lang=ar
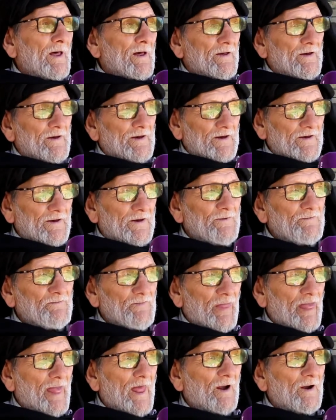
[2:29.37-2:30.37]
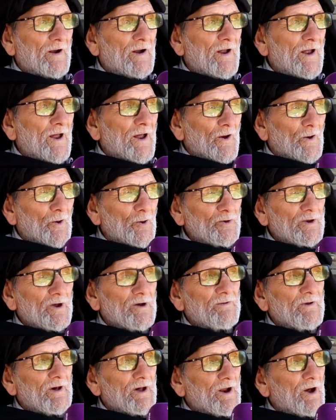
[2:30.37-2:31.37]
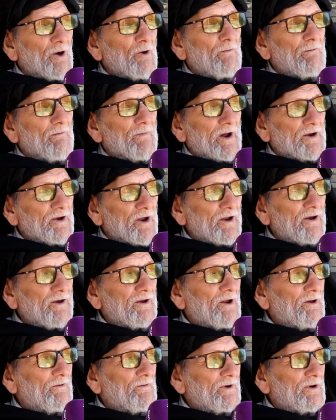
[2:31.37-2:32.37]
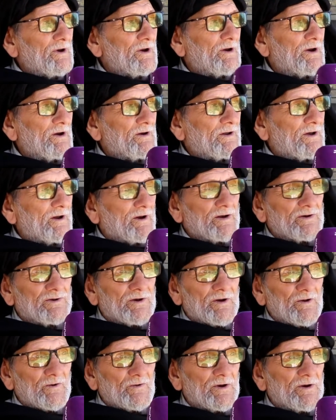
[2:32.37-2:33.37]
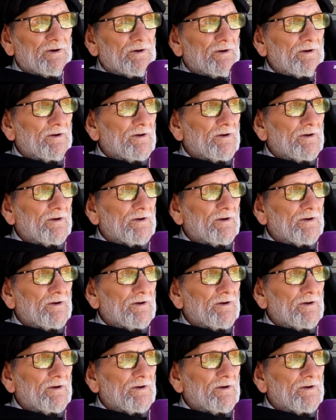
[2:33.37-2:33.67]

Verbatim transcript: اه ودابا راهم مانعينا من ديك الكراسه وديك